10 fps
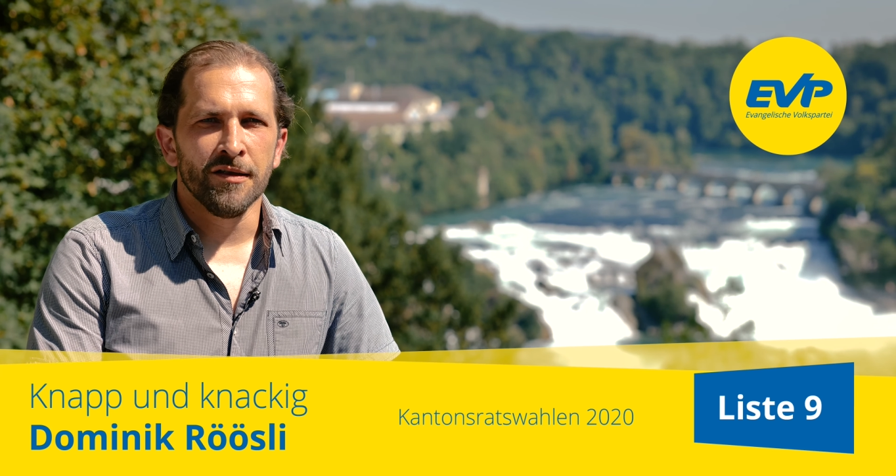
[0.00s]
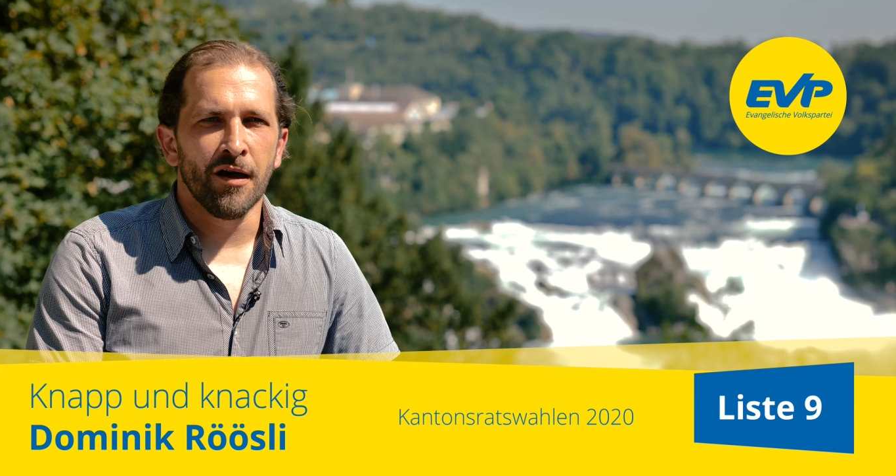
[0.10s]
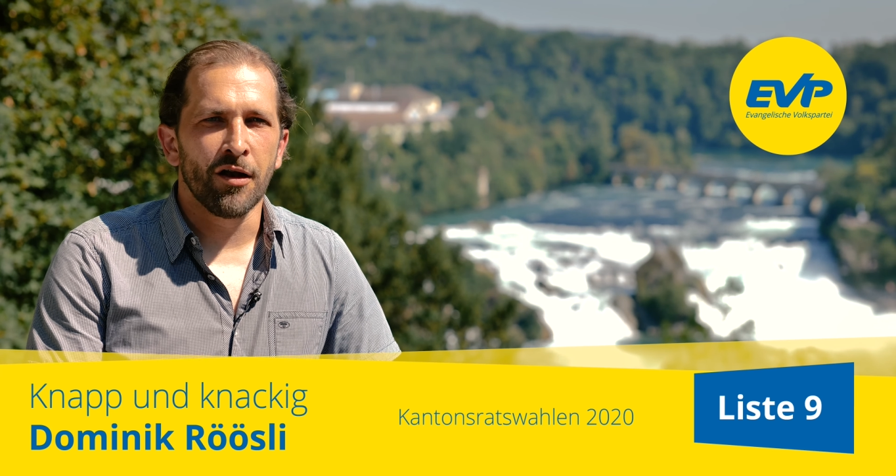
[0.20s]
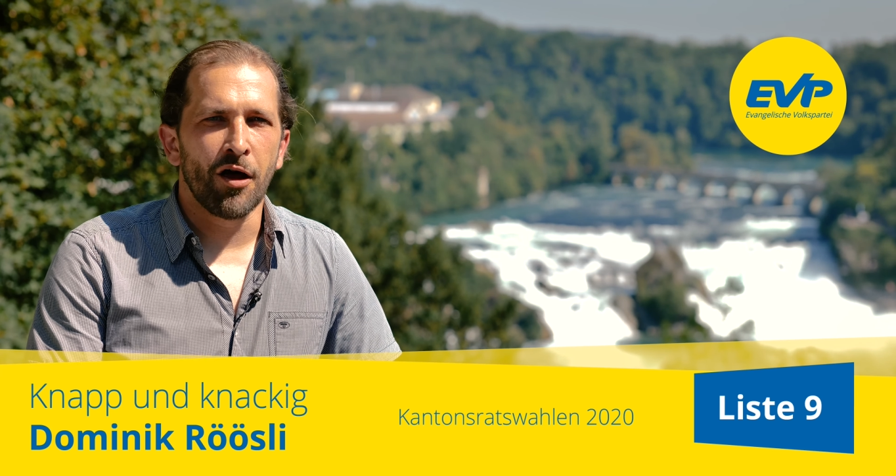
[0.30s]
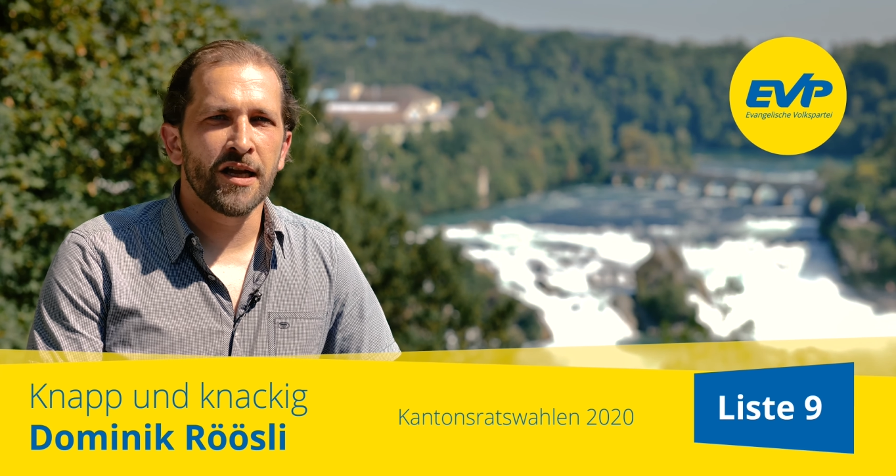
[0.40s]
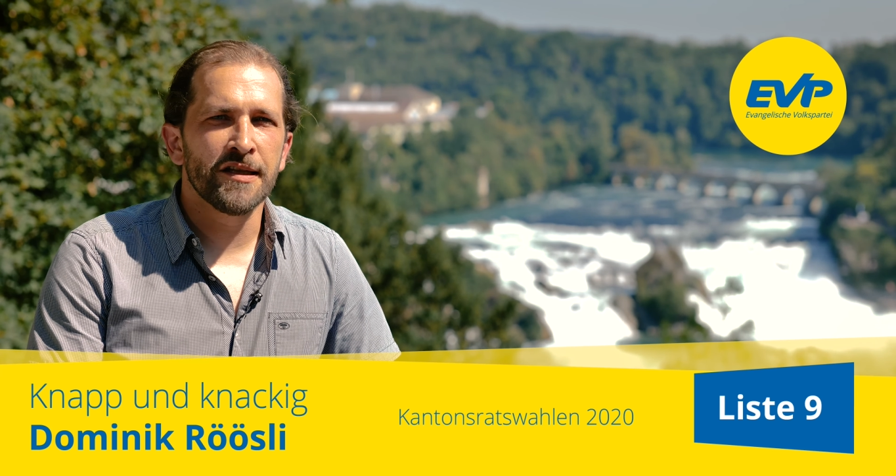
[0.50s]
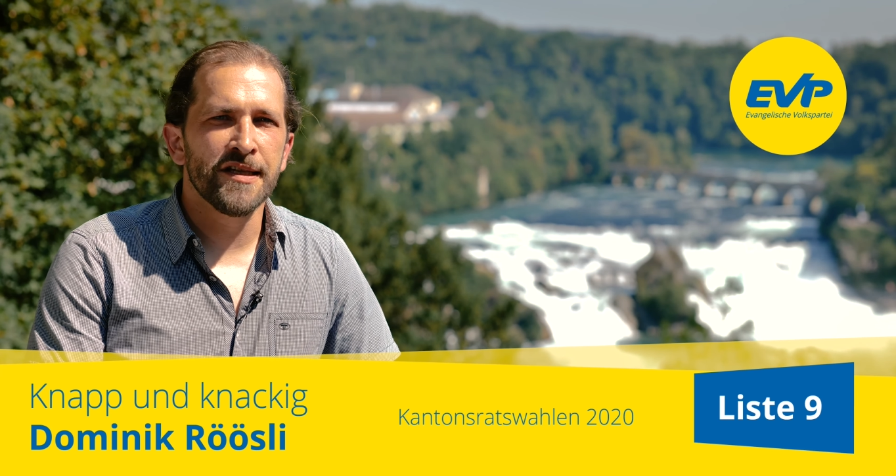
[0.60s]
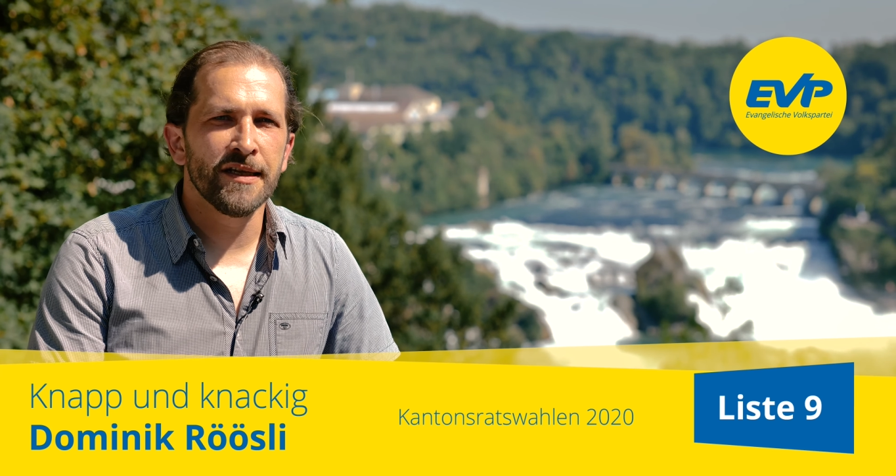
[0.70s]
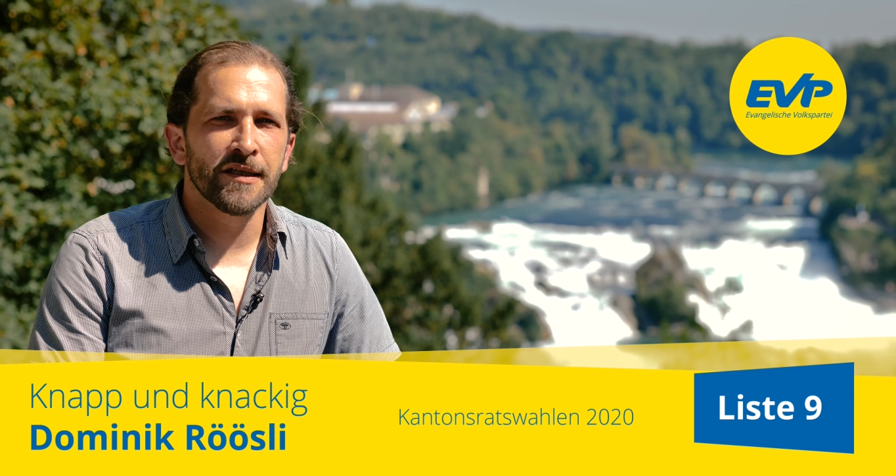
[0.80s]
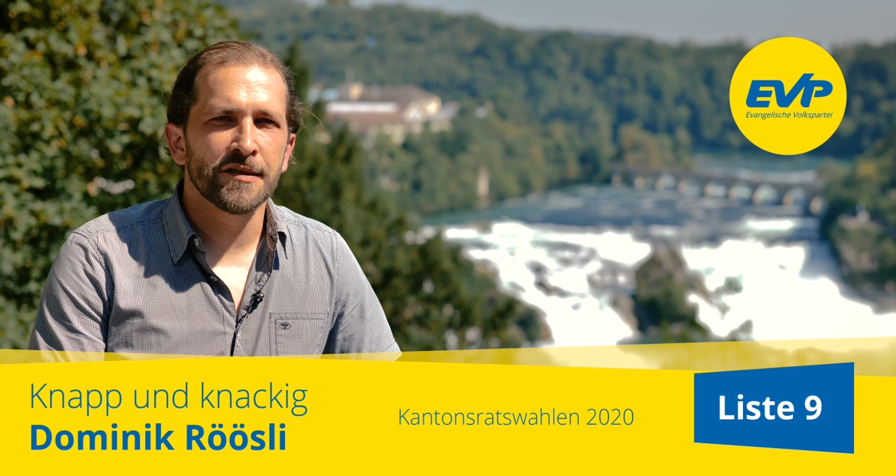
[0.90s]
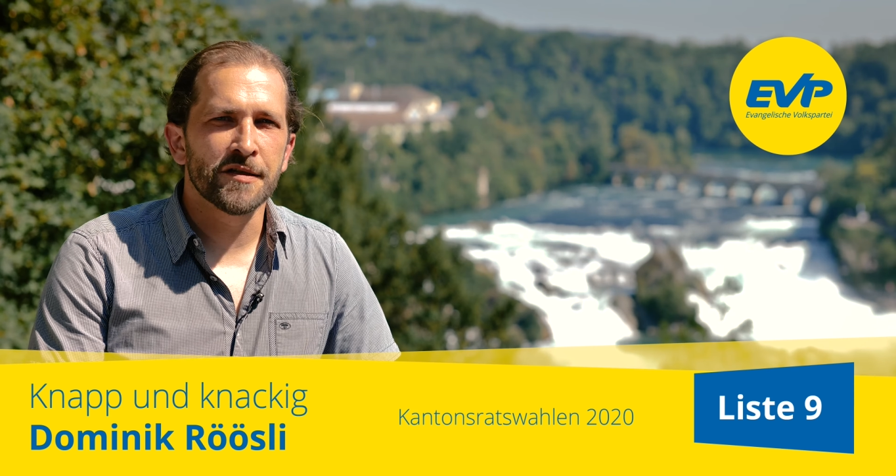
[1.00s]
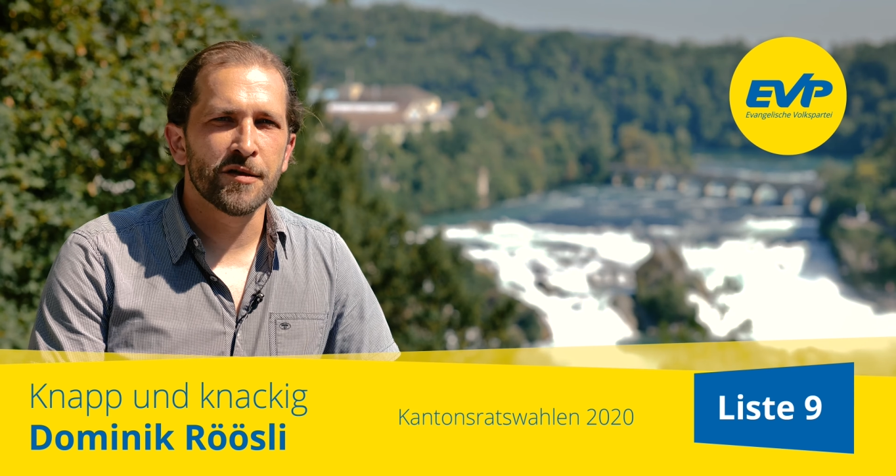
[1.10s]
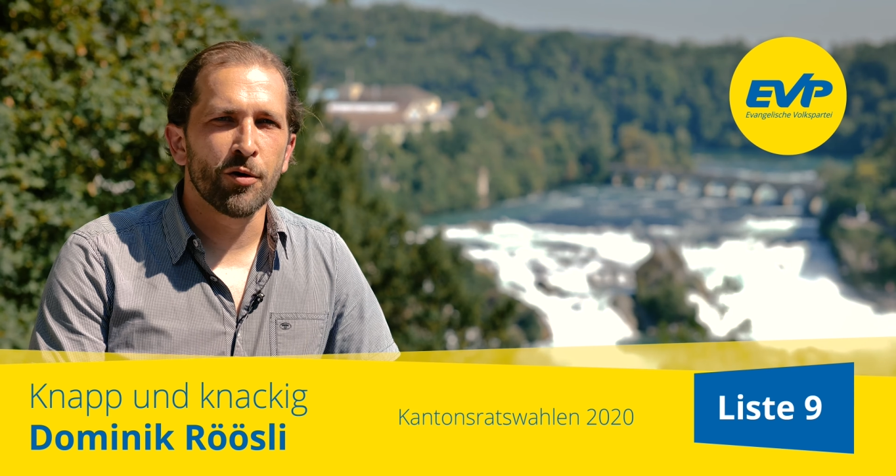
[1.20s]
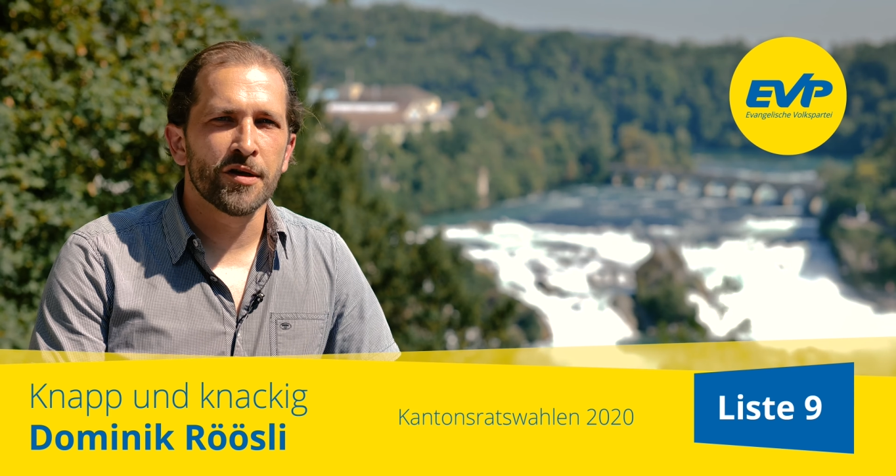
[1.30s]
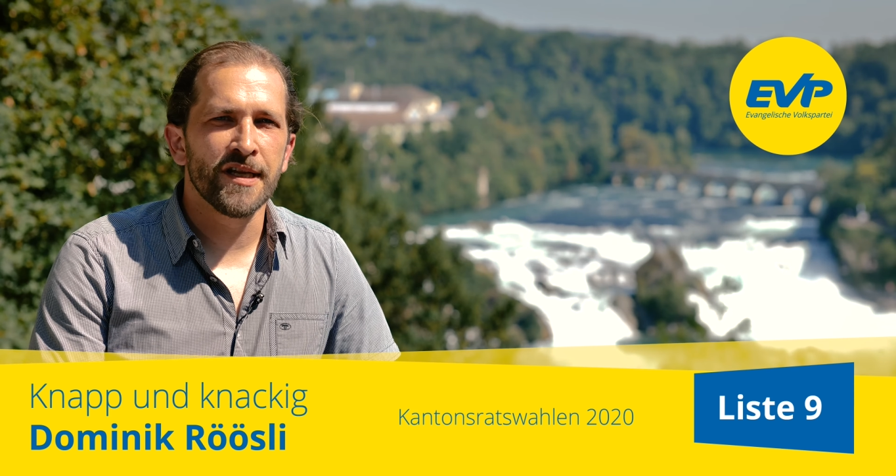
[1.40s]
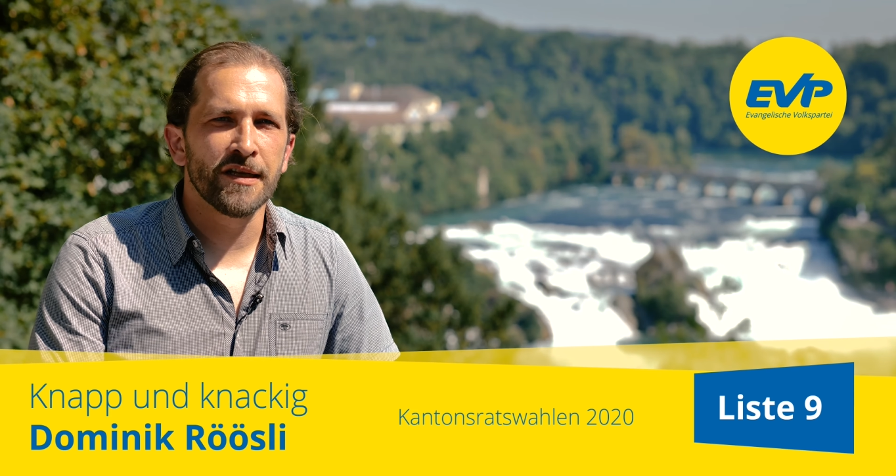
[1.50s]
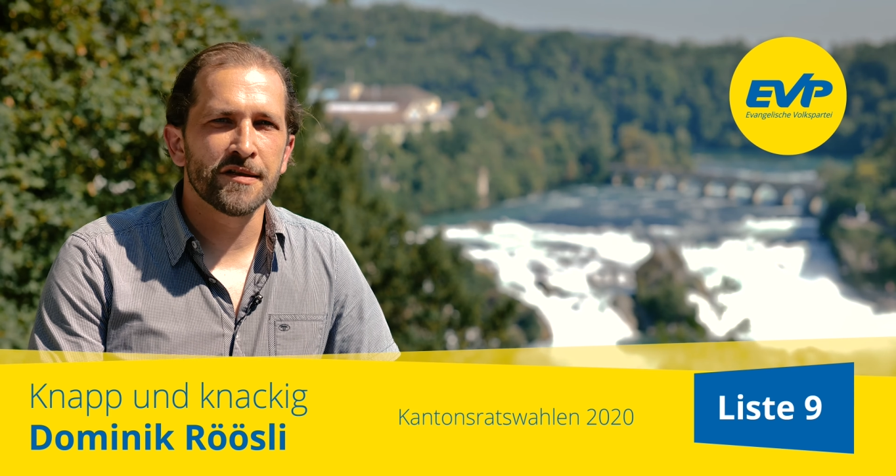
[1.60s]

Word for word: Ja, lange Zeit ist es so gewesen,